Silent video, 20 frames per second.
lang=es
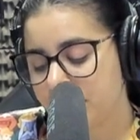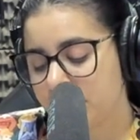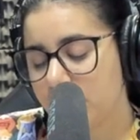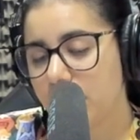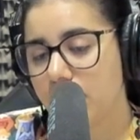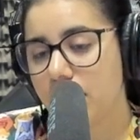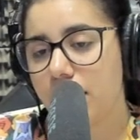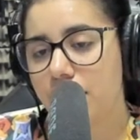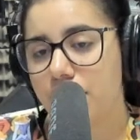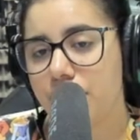
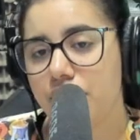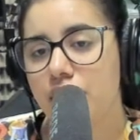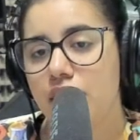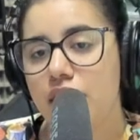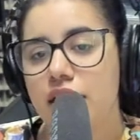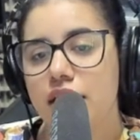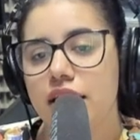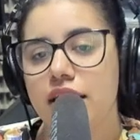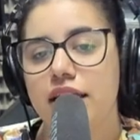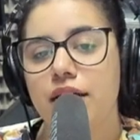claro.
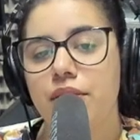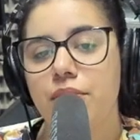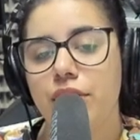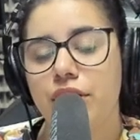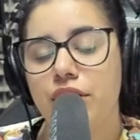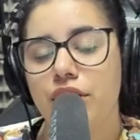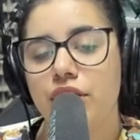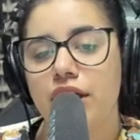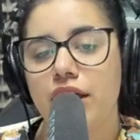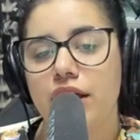Y qué
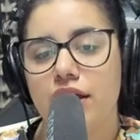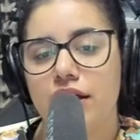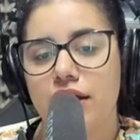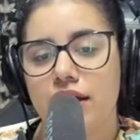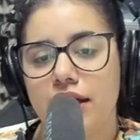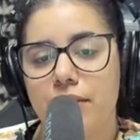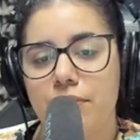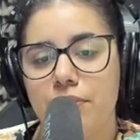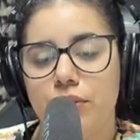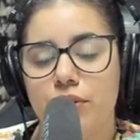bueno
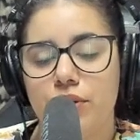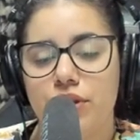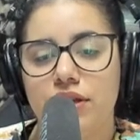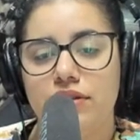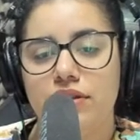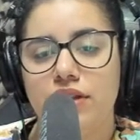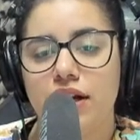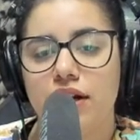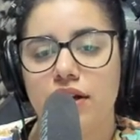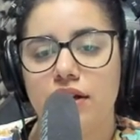que,
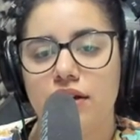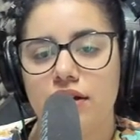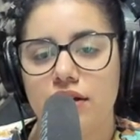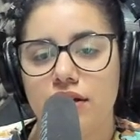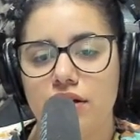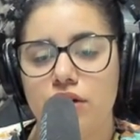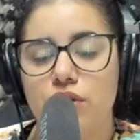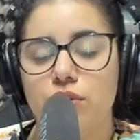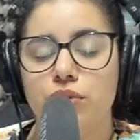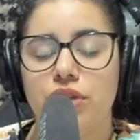pudiste
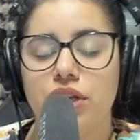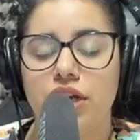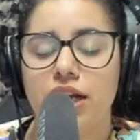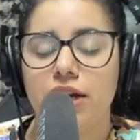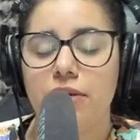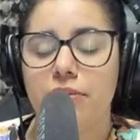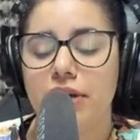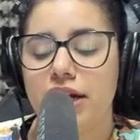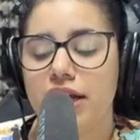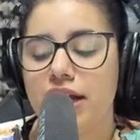nutrir,
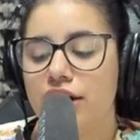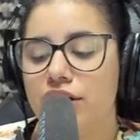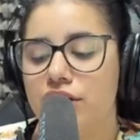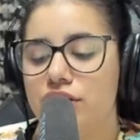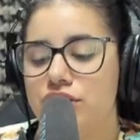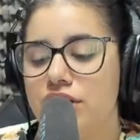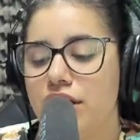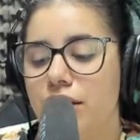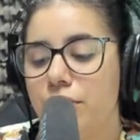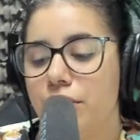María
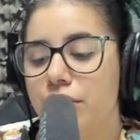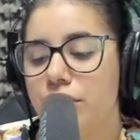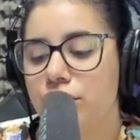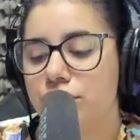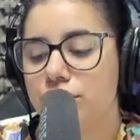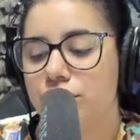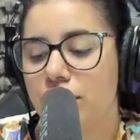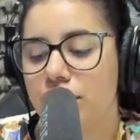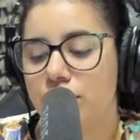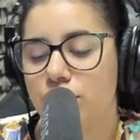Rosa, bueno,
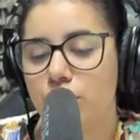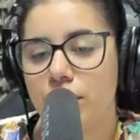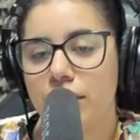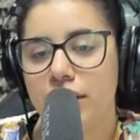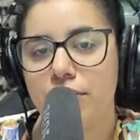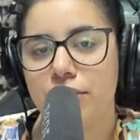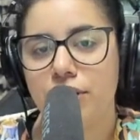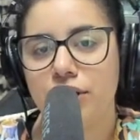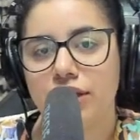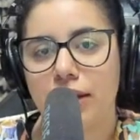tu
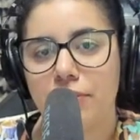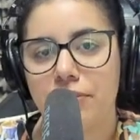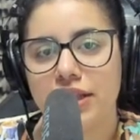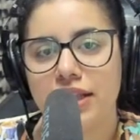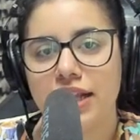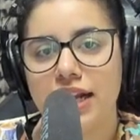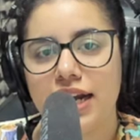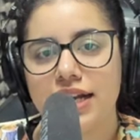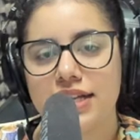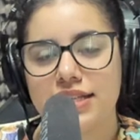libro también
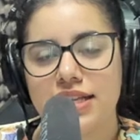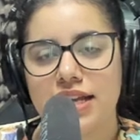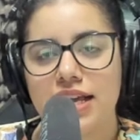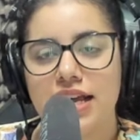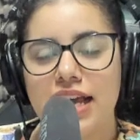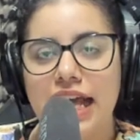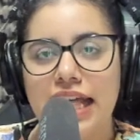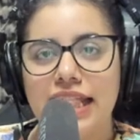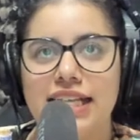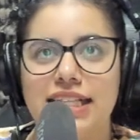de las
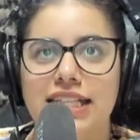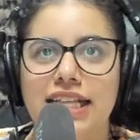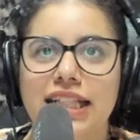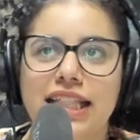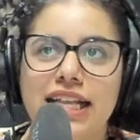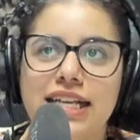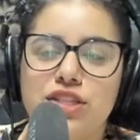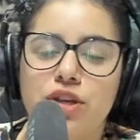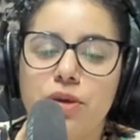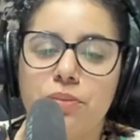
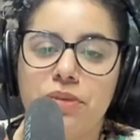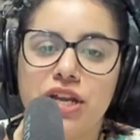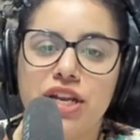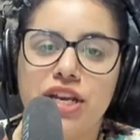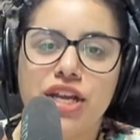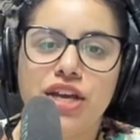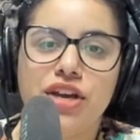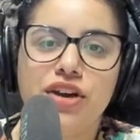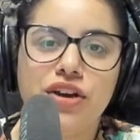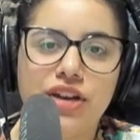distintas
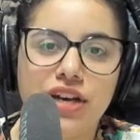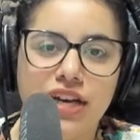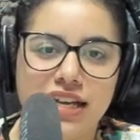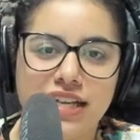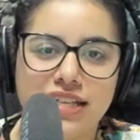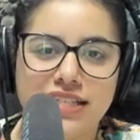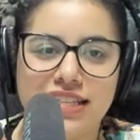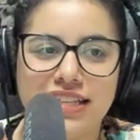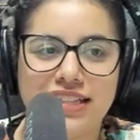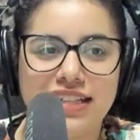
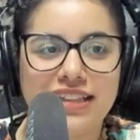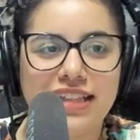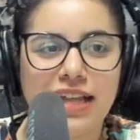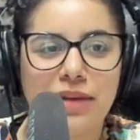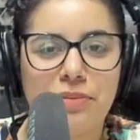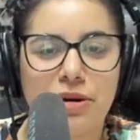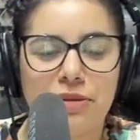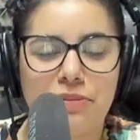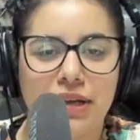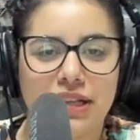opiniones, distintas
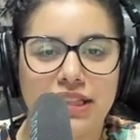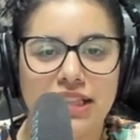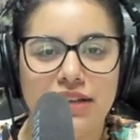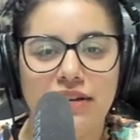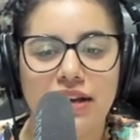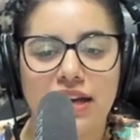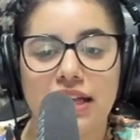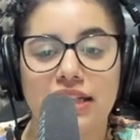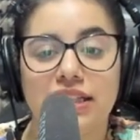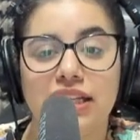
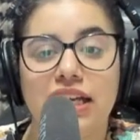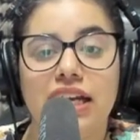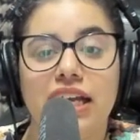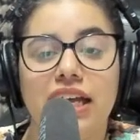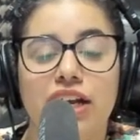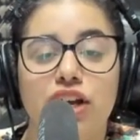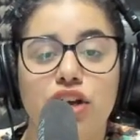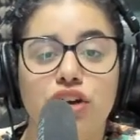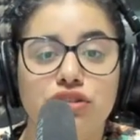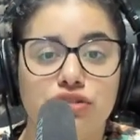perspectivas que tiene
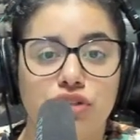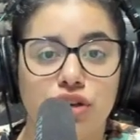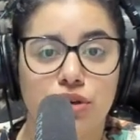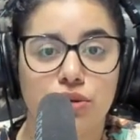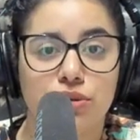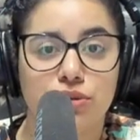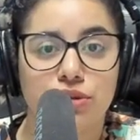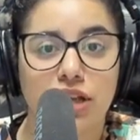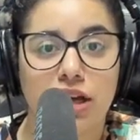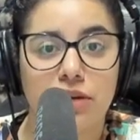el otro
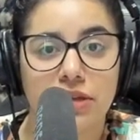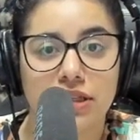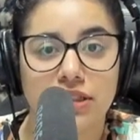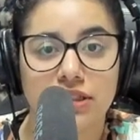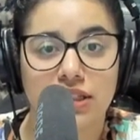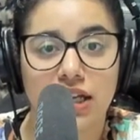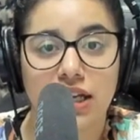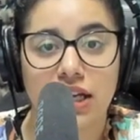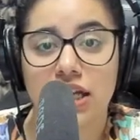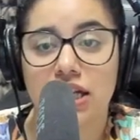
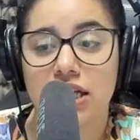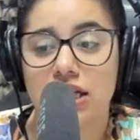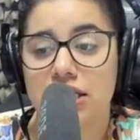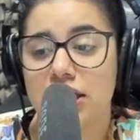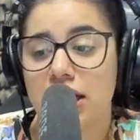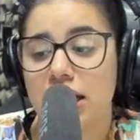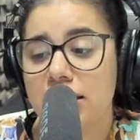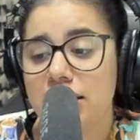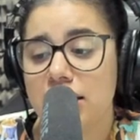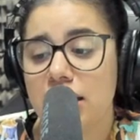justamente, que
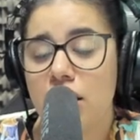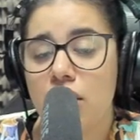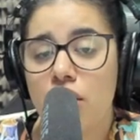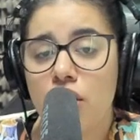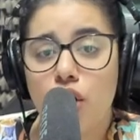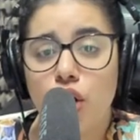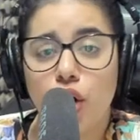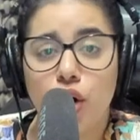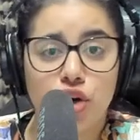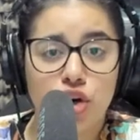quizás
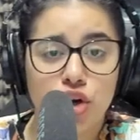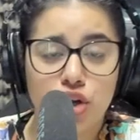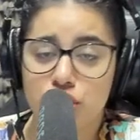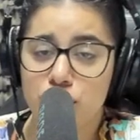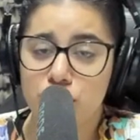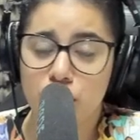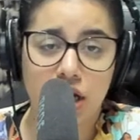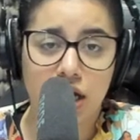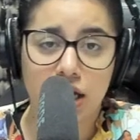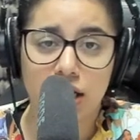o no
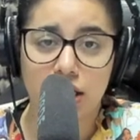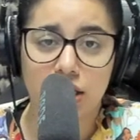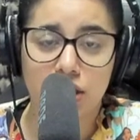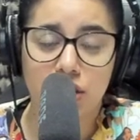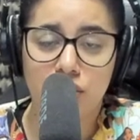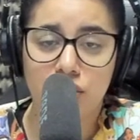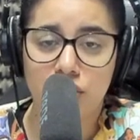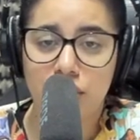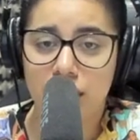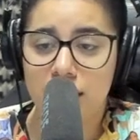son
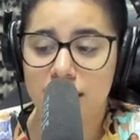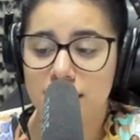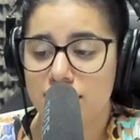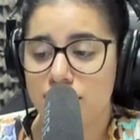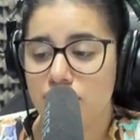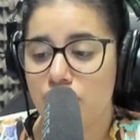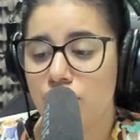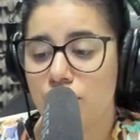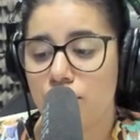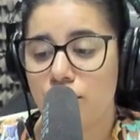escritores
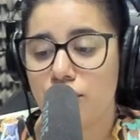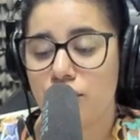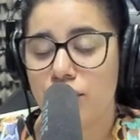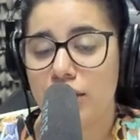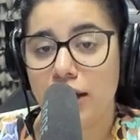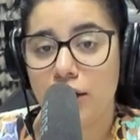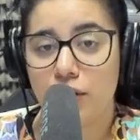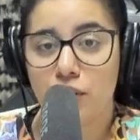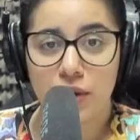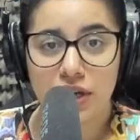o
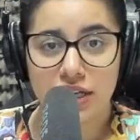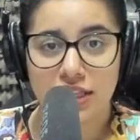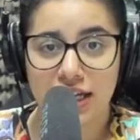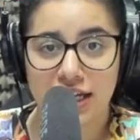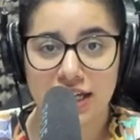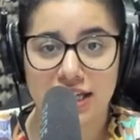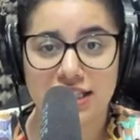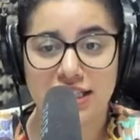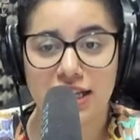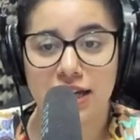les cuesta
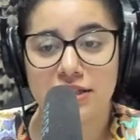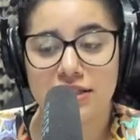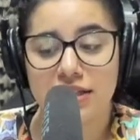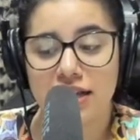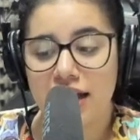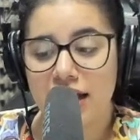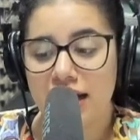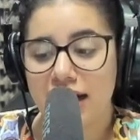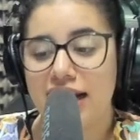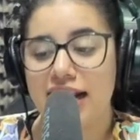quizás
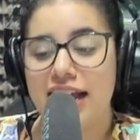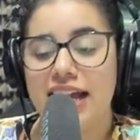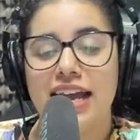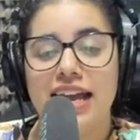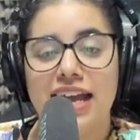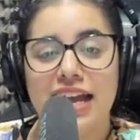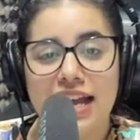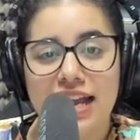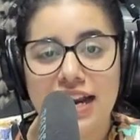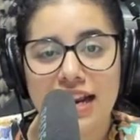
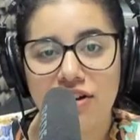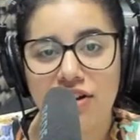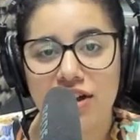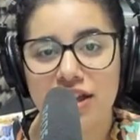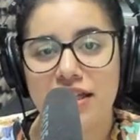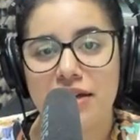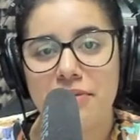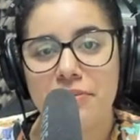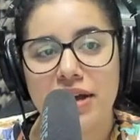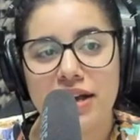leer y
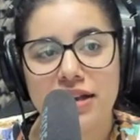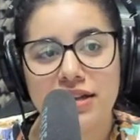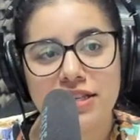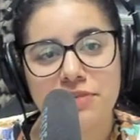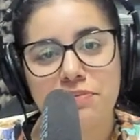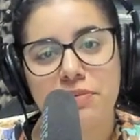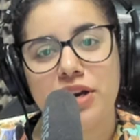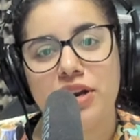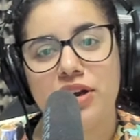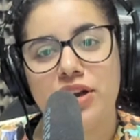demás,
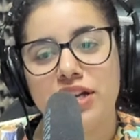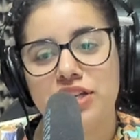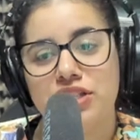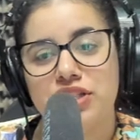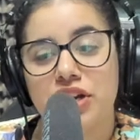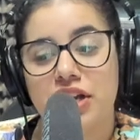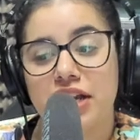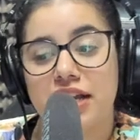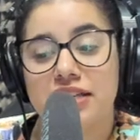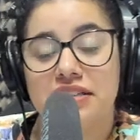pero el hecho
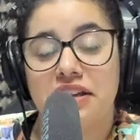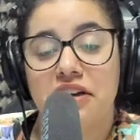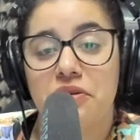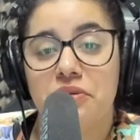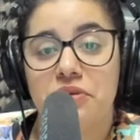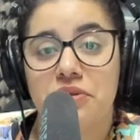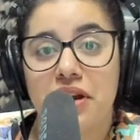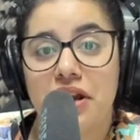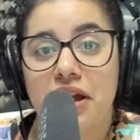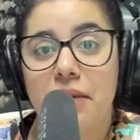que quizás con
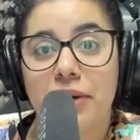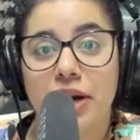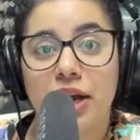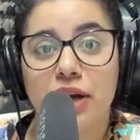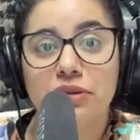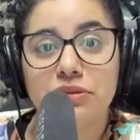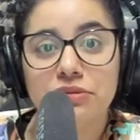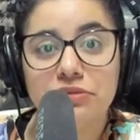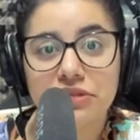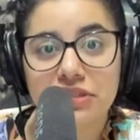una
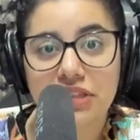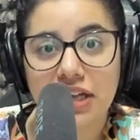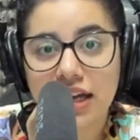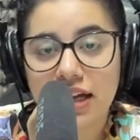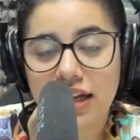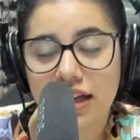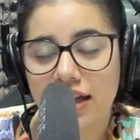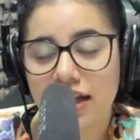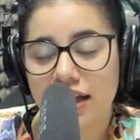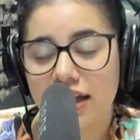
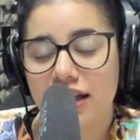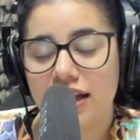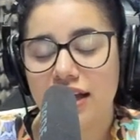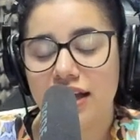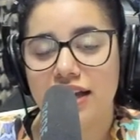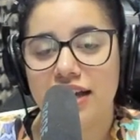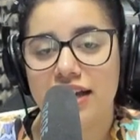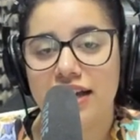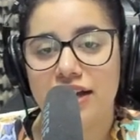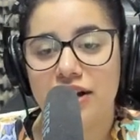pregunta
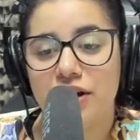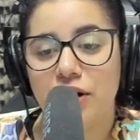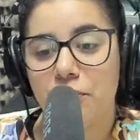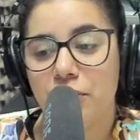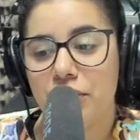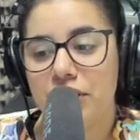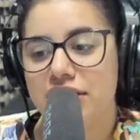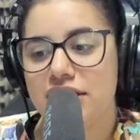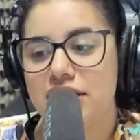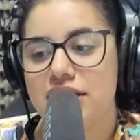eh, los
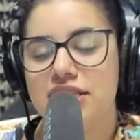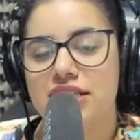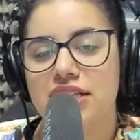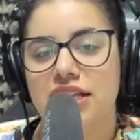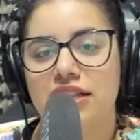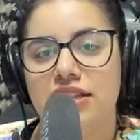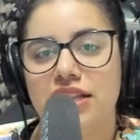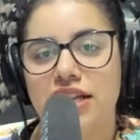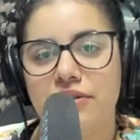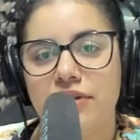pudiste
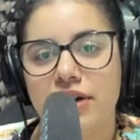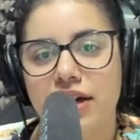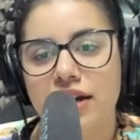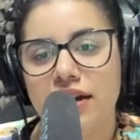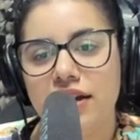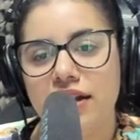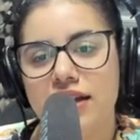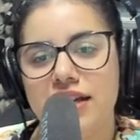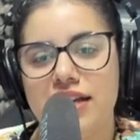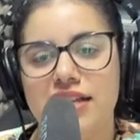
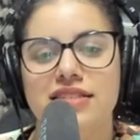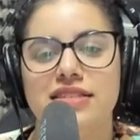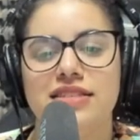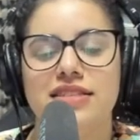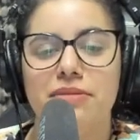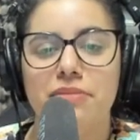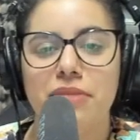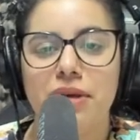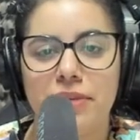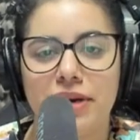incentivar y
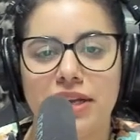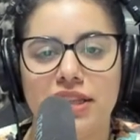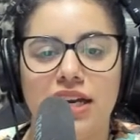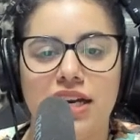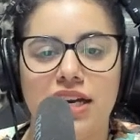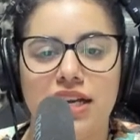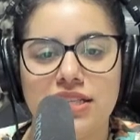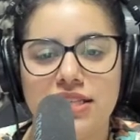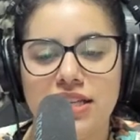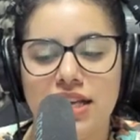encima
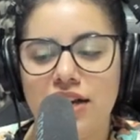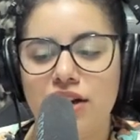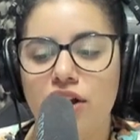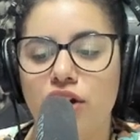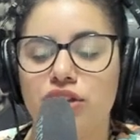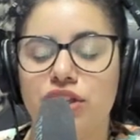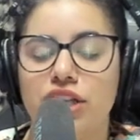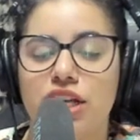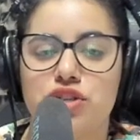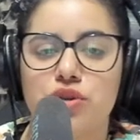pertenecen
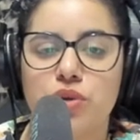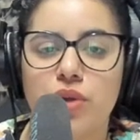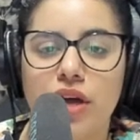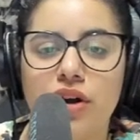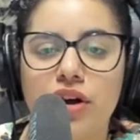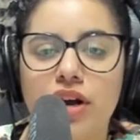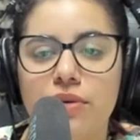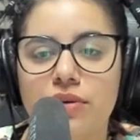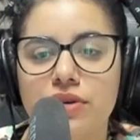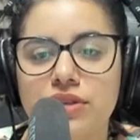o te
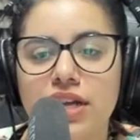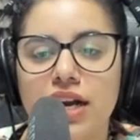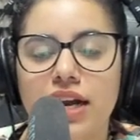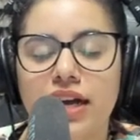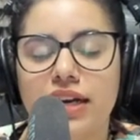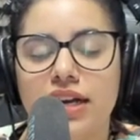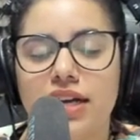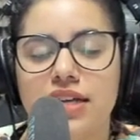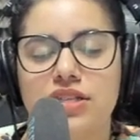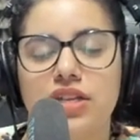ayudaron a vos a la
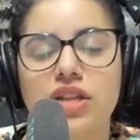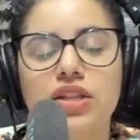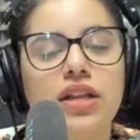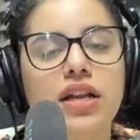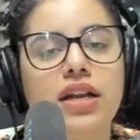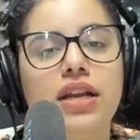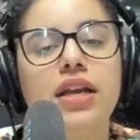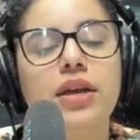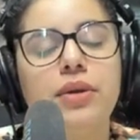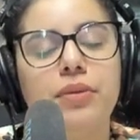creación
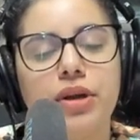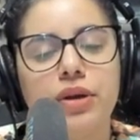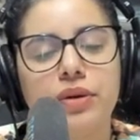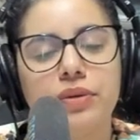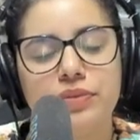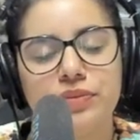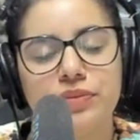del libro.